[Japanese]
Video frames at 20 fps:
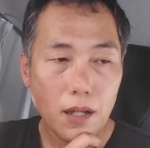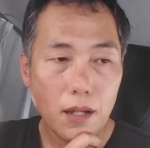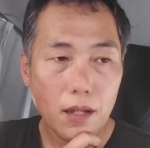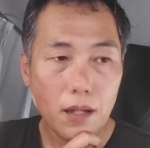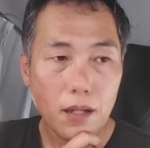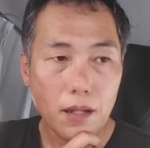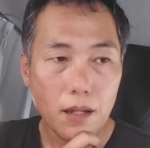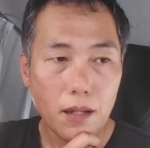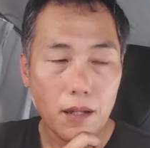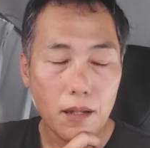
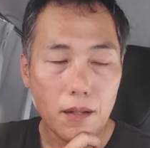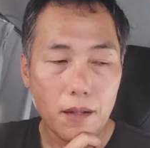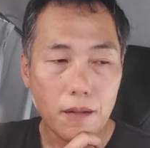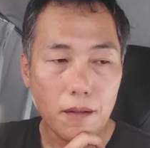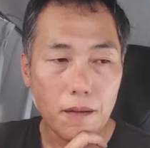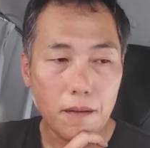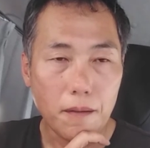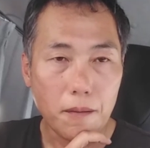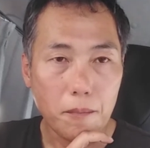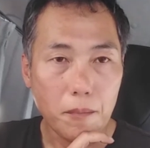
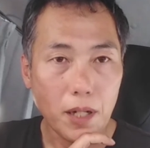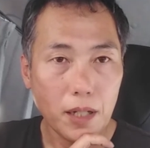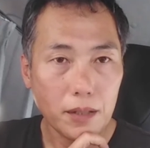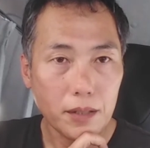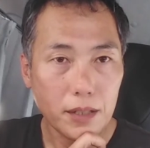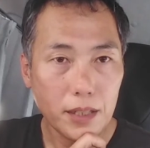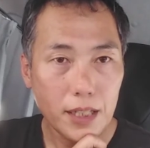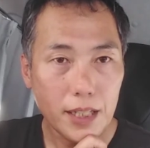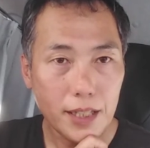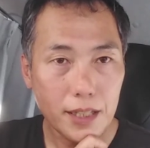えー、まあ、
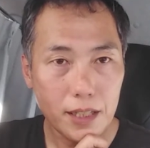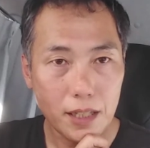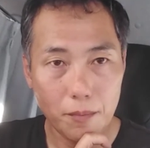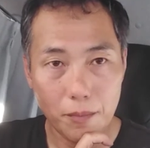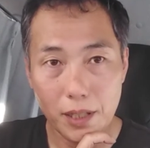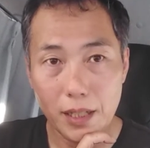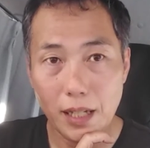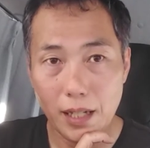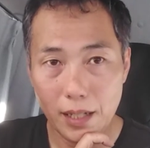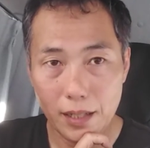ニーチェ
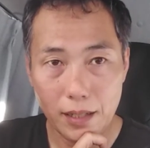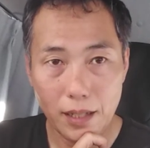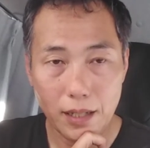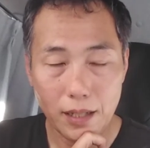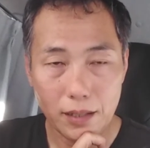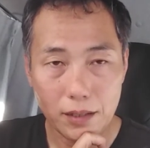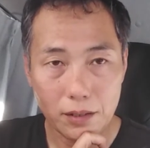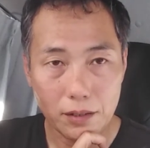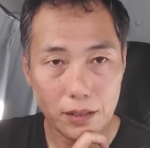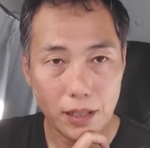みたい
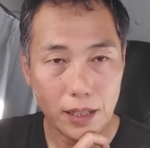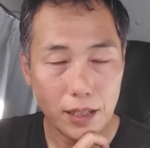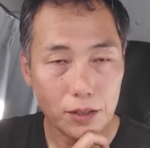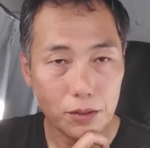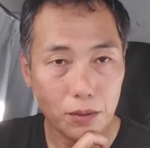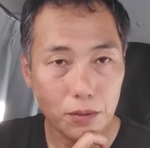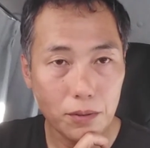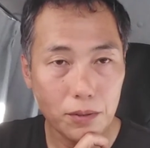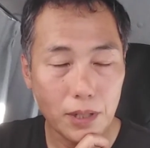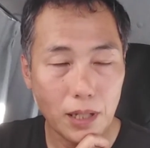ななんか
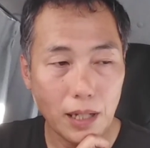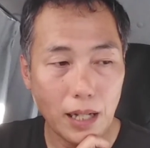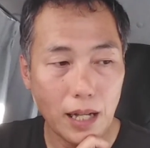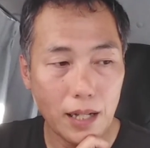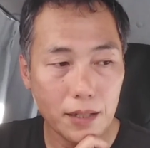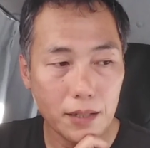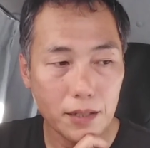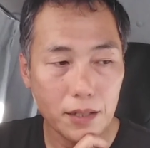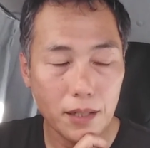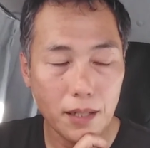そういうふうな
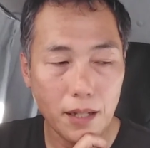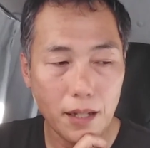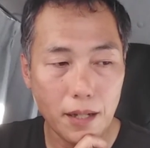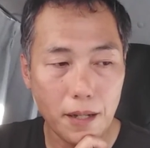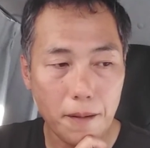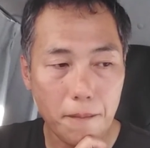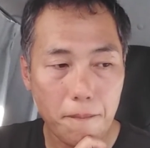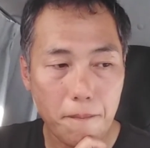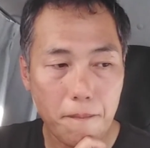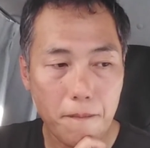感じ
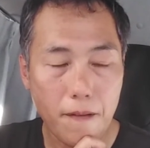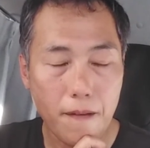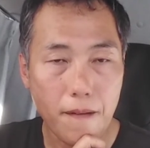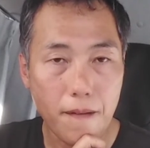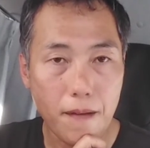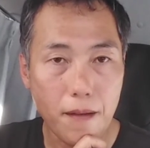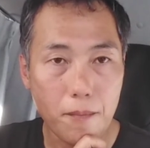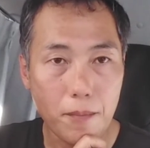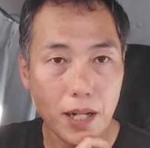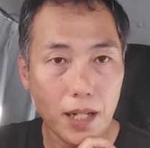で、
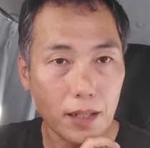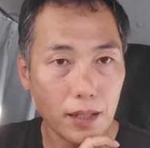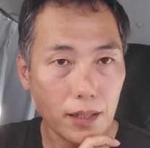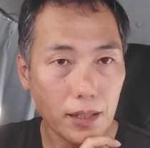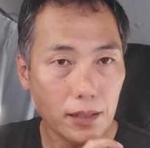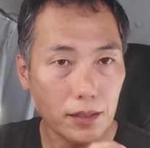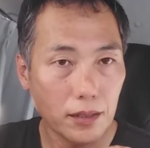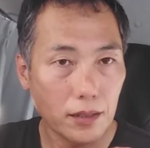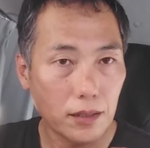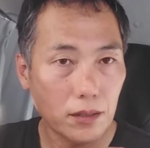えまあ
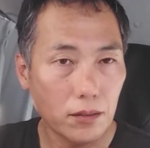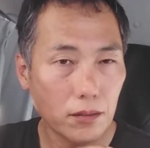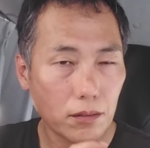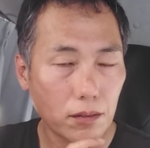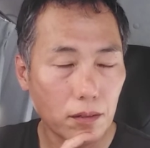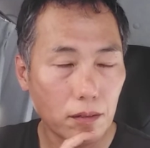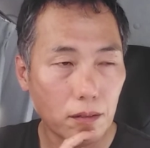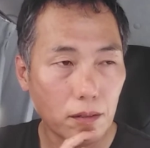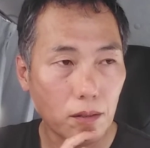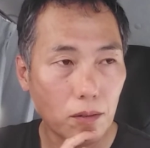
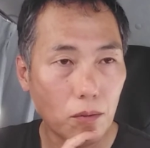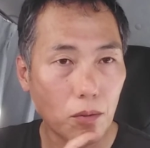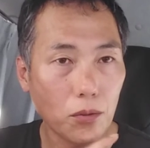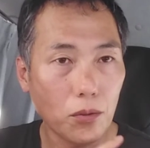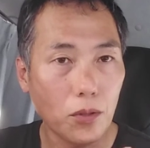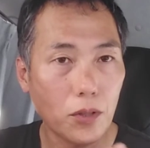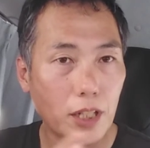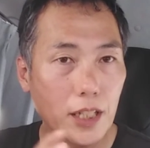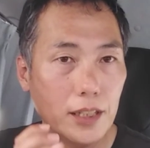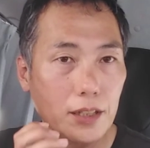こ
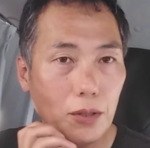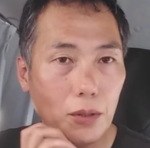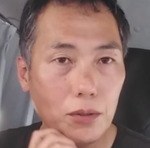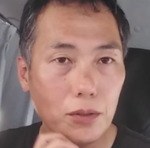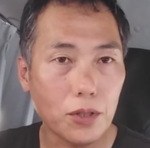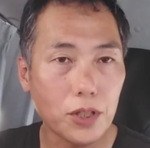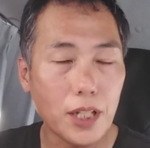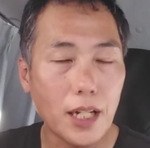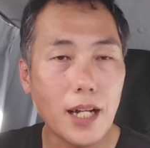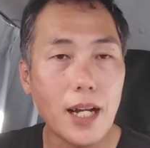う既存
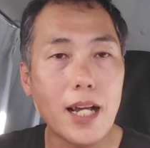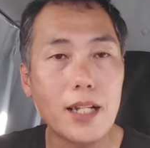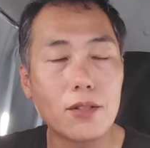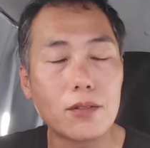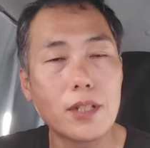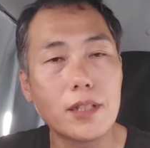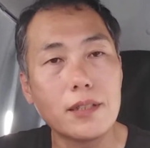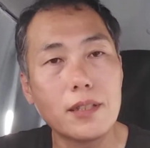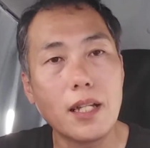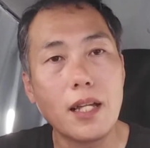の社会の
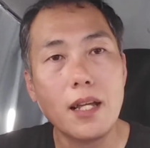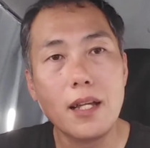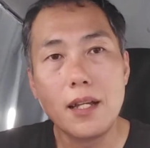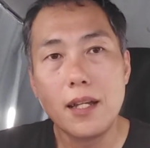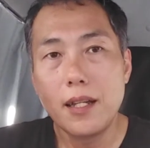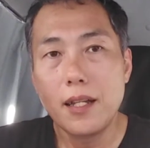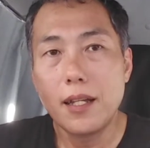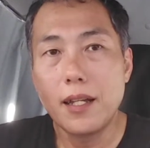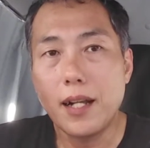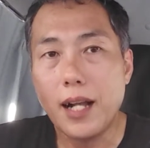ですね
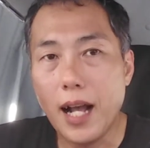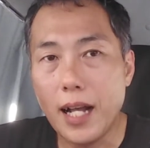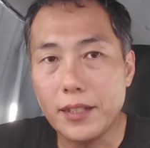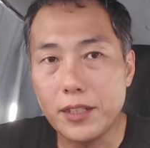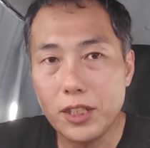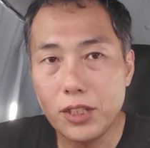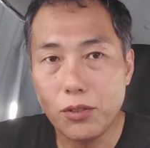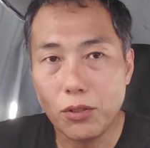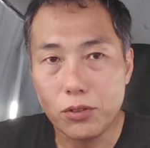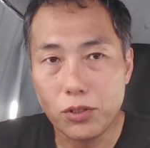価
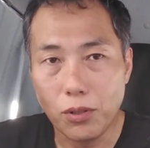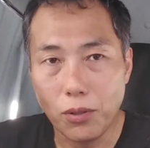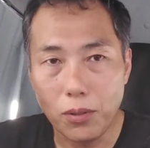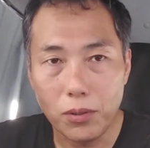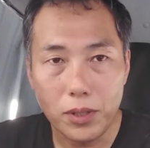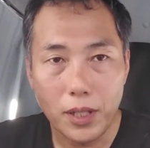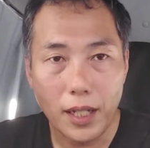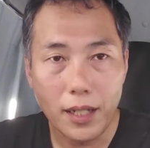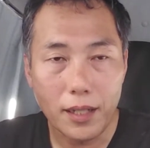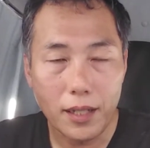値の相
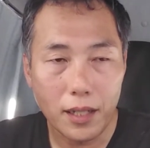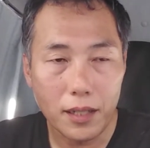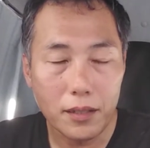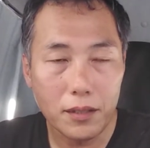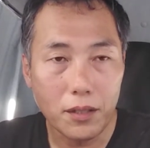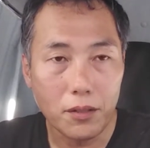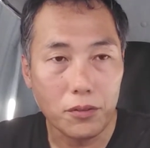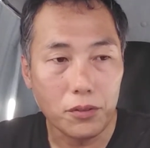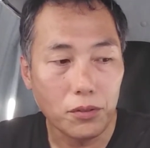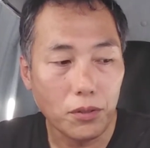対化っ
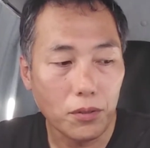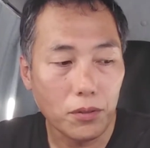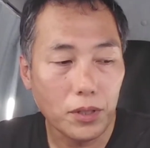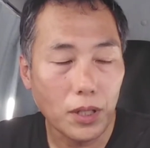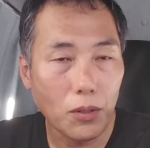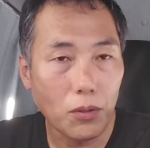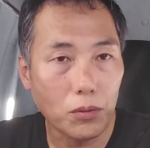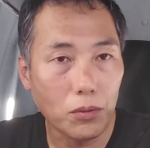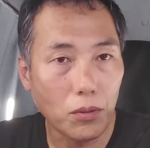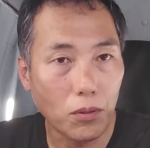ていうそういうふう
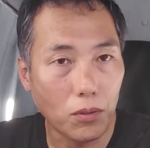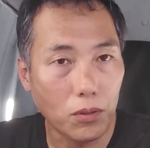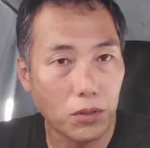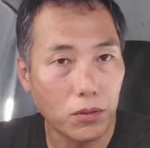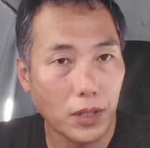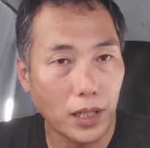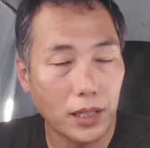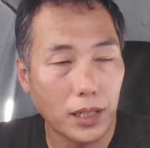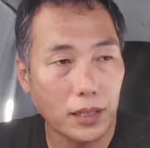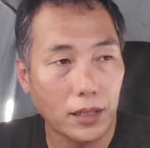なことを
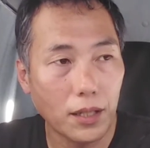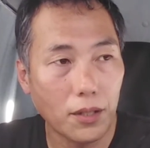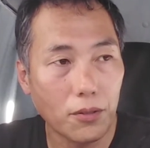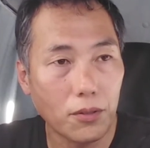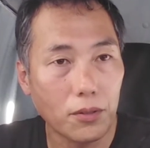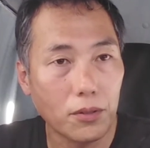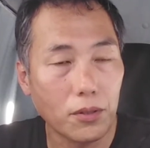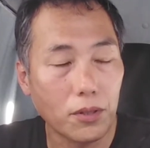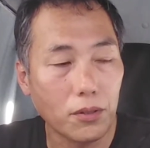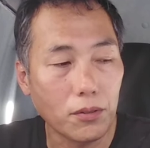企てよ
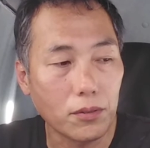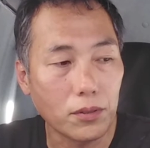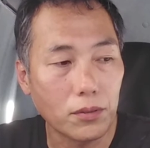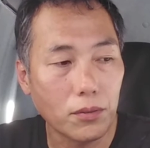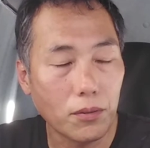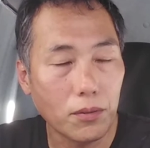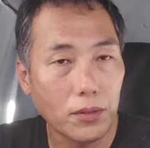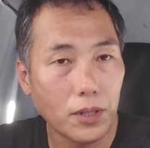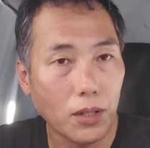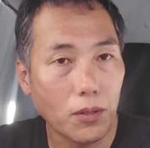うっていう
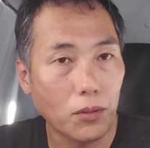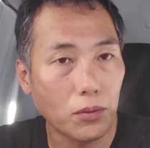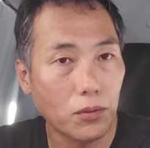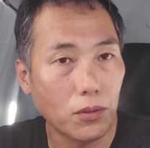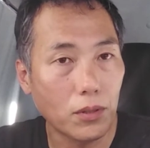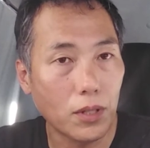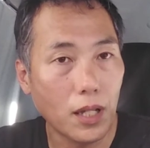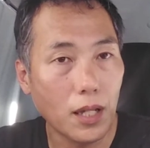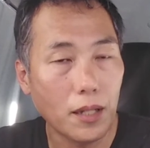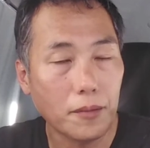そういうふうなこ
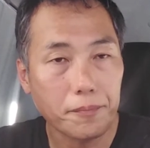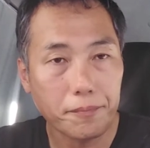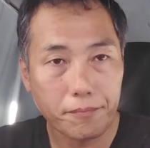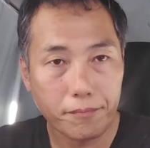とで、